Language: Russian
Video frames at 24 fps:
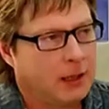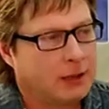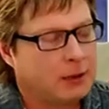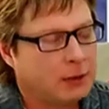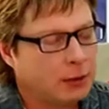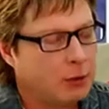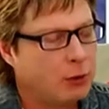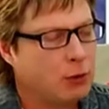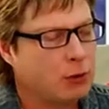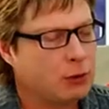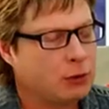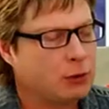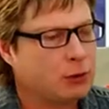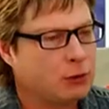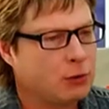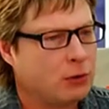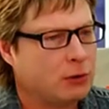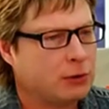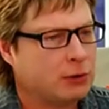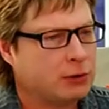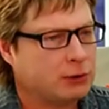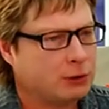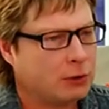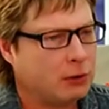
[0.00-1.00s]
Это городу
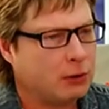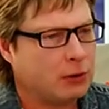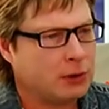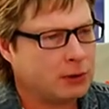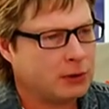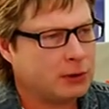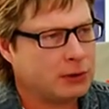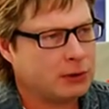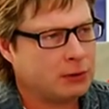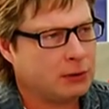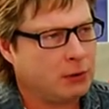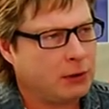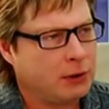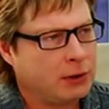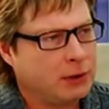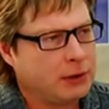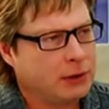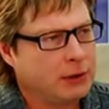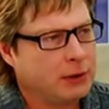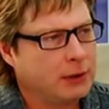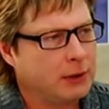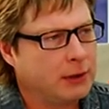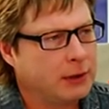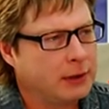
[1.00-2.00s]
сколько стоит
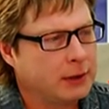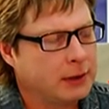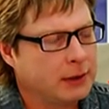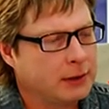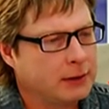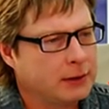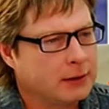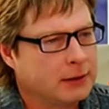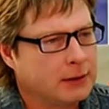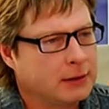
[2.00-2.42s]
или нет?